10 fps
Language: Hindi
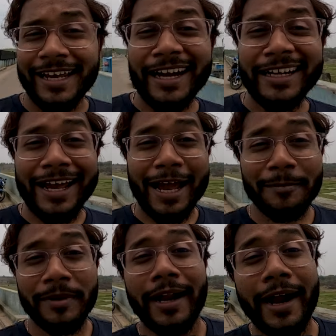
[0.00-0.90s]
ये
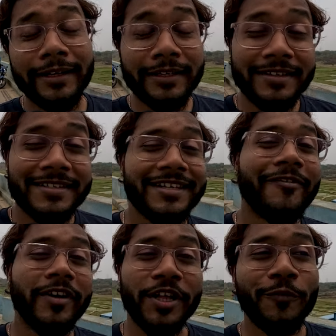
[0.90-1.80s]
डैम
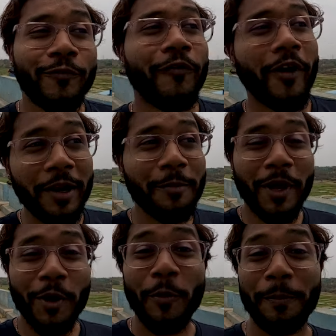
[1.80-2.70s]
1971
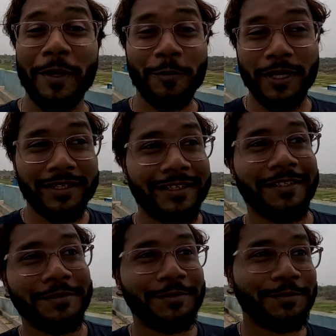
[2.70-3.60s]
में ओपन हुआ था
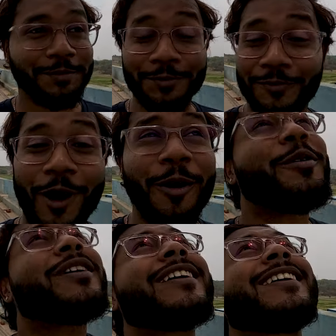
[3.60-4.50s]
वाह
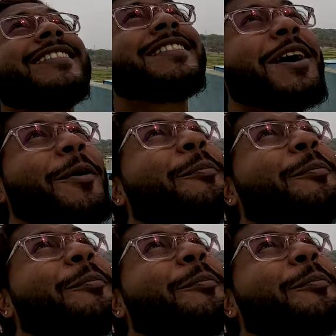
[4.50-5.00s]
कितना